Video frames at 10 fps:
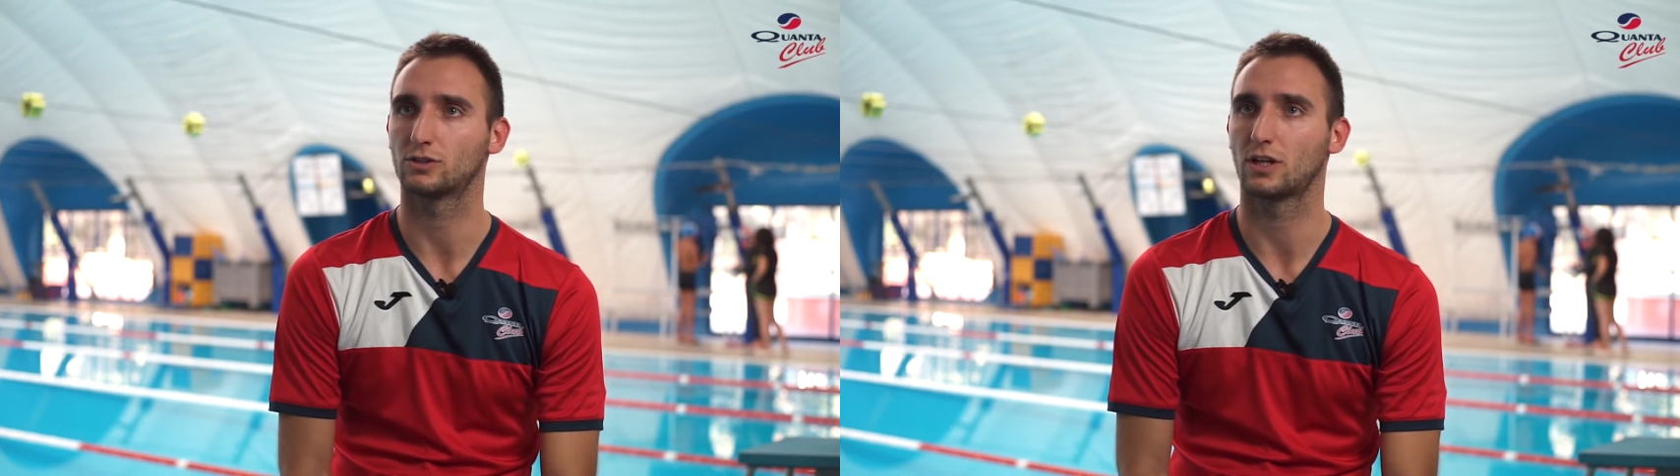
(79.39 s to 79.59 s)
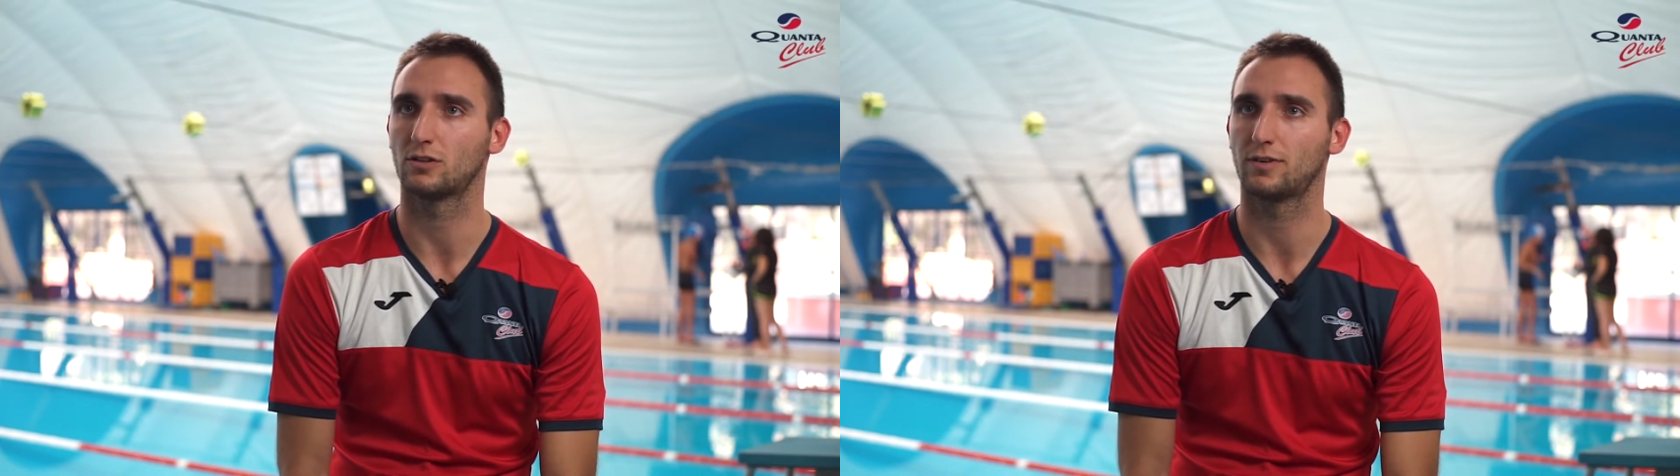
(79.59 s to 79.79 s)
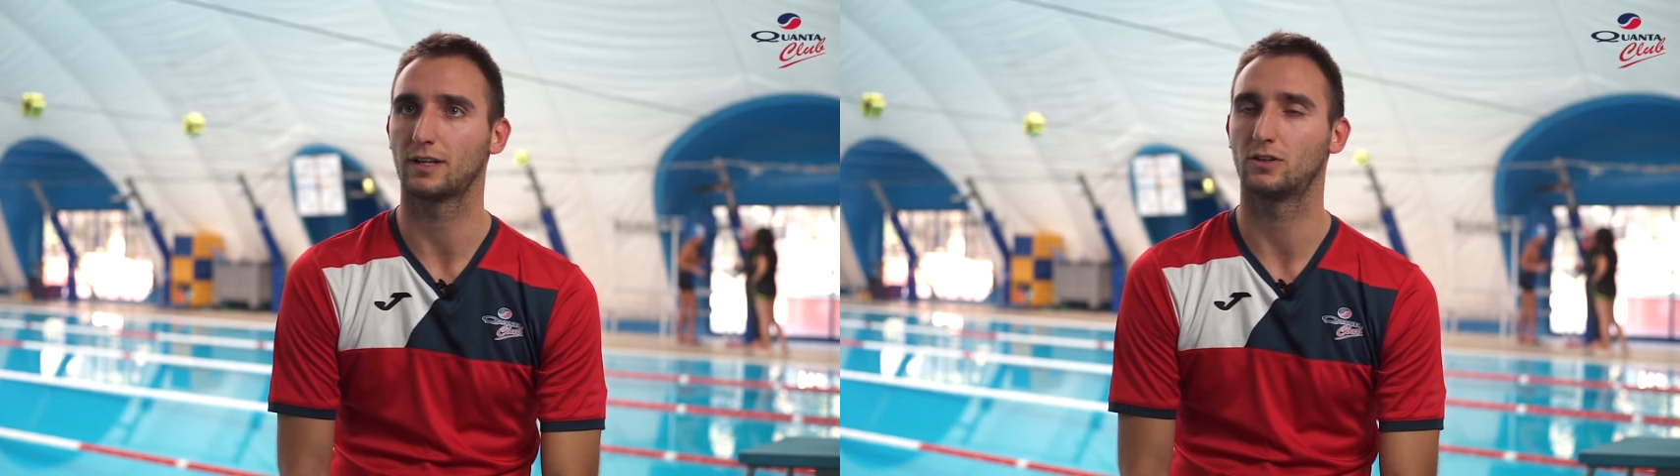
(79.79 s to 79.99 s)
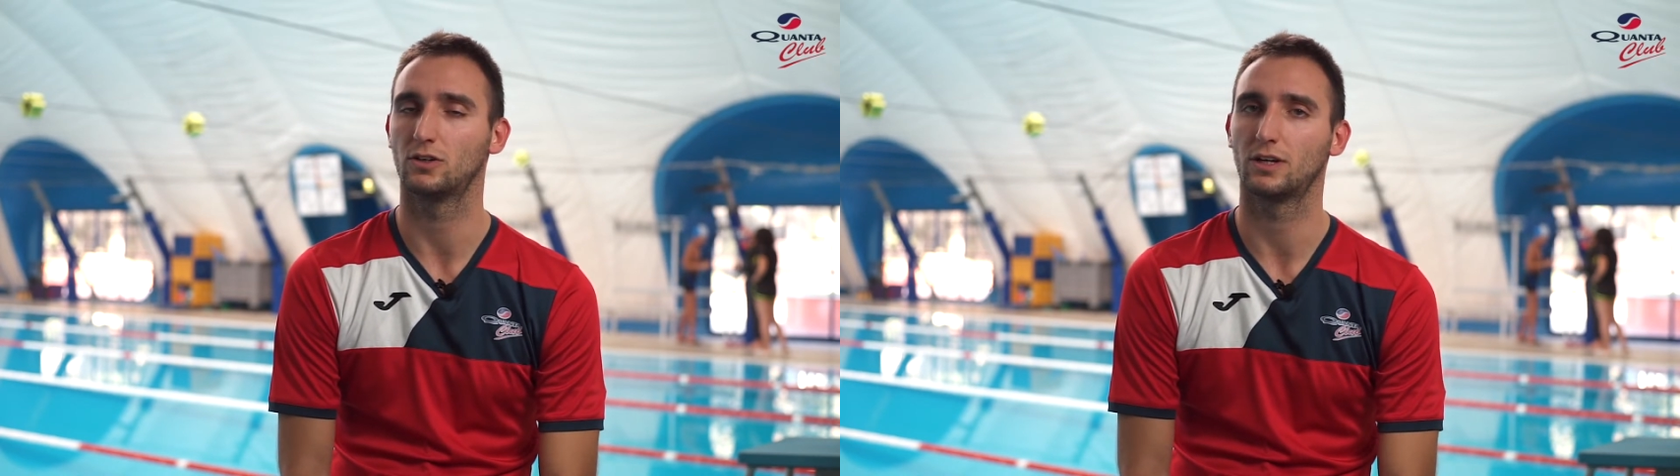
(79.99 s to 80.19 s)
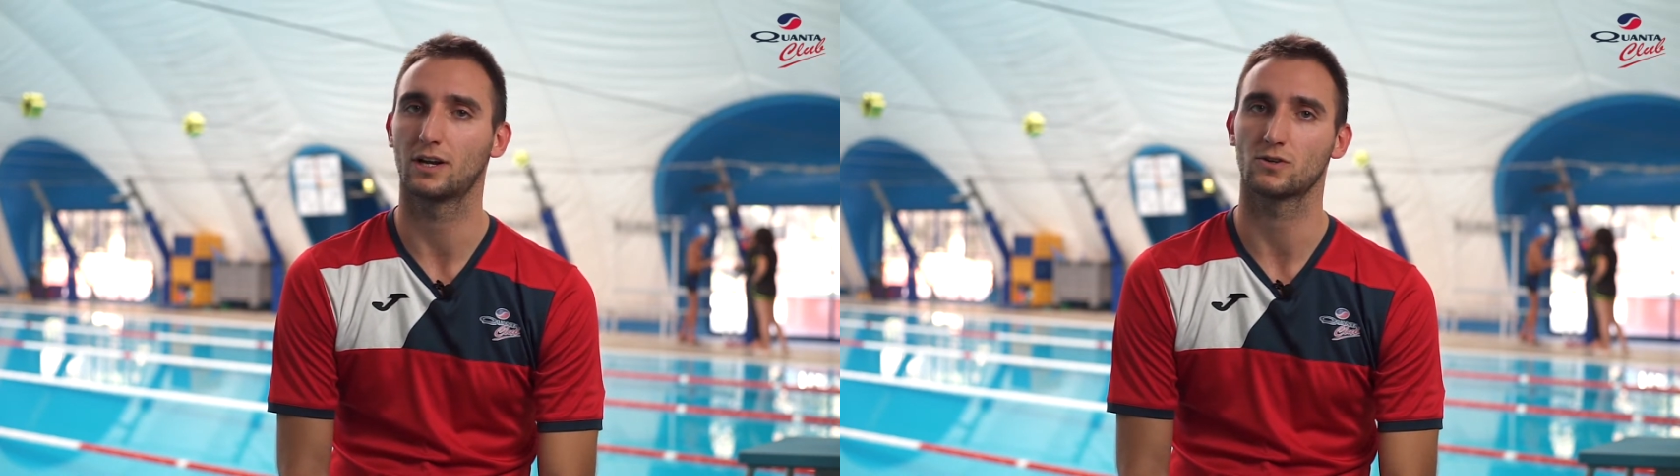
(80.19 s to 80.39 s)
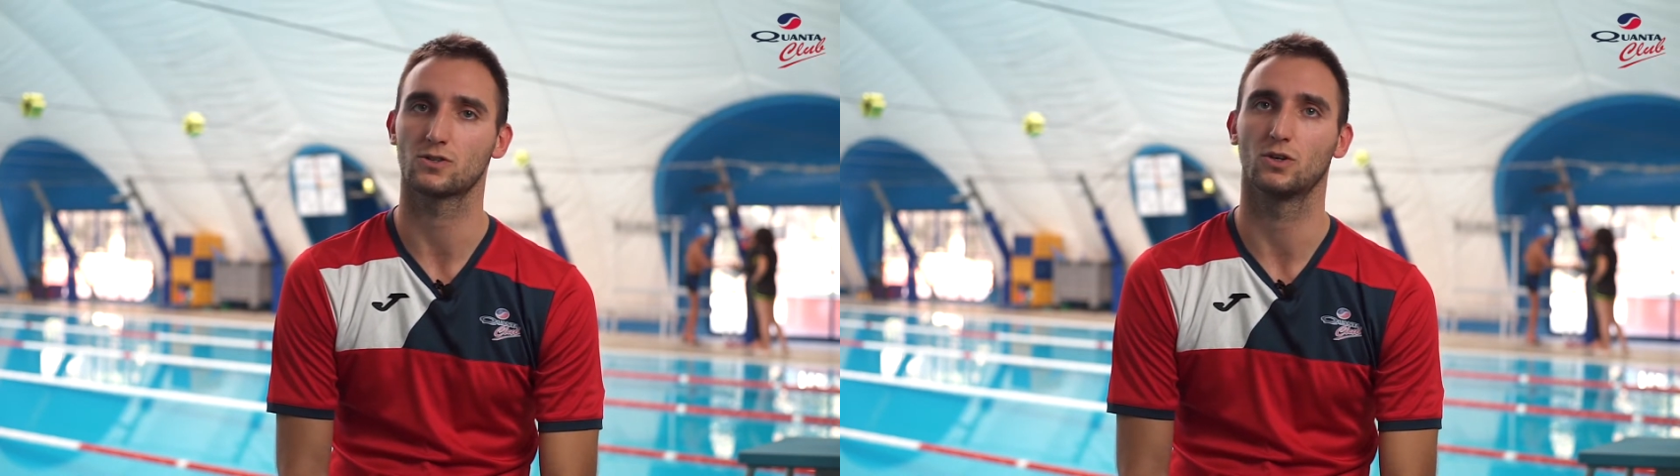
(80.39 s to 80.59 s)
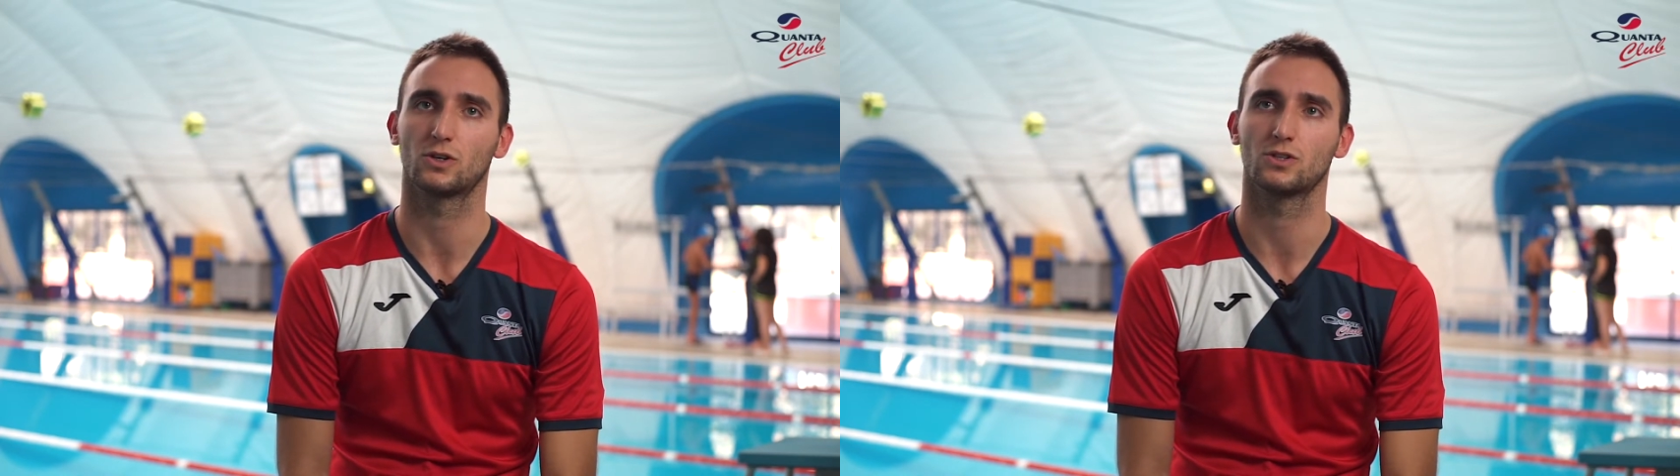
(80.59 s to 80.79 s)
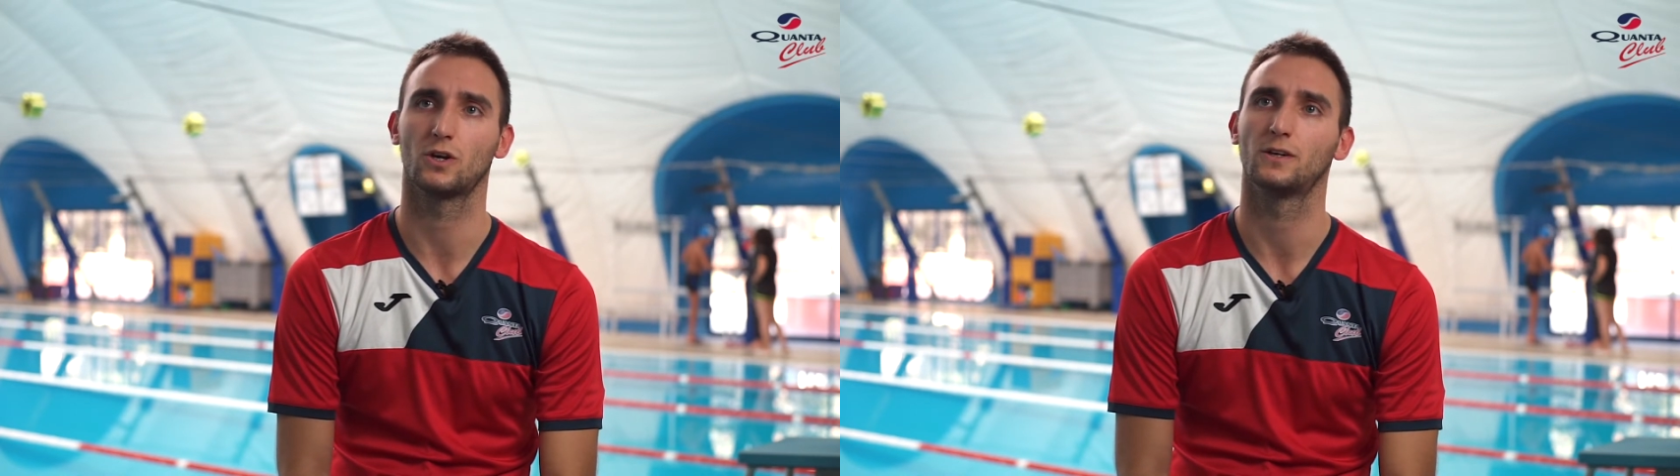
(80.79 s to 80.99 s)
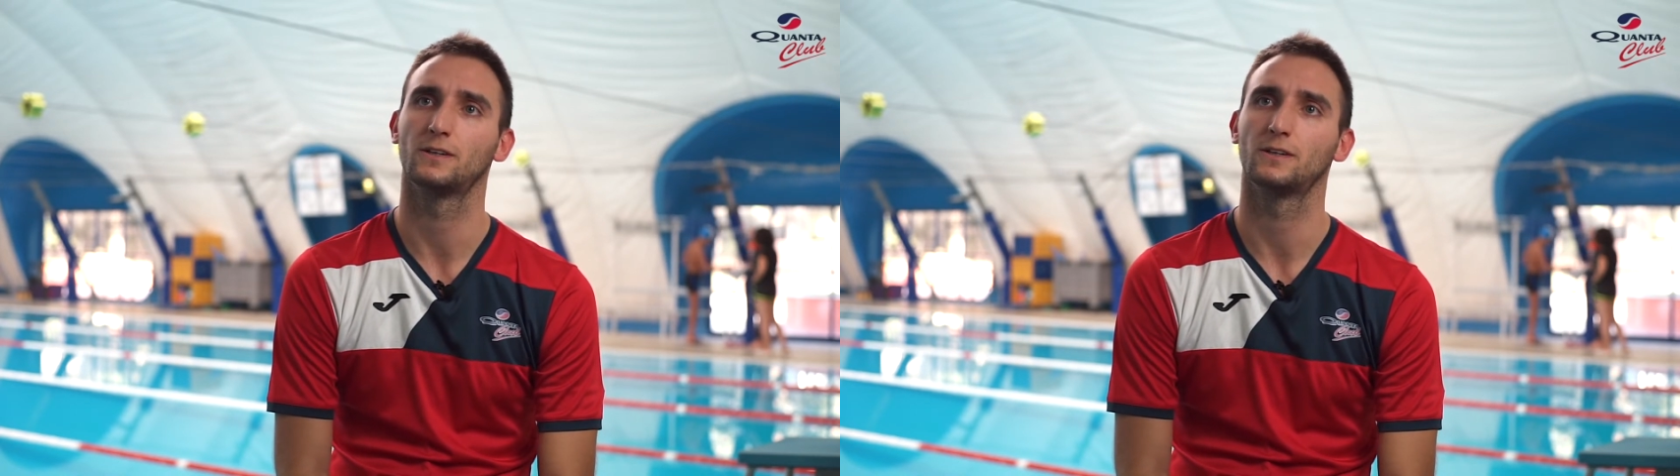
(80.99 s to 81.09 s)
stato fatto l'anno scorso.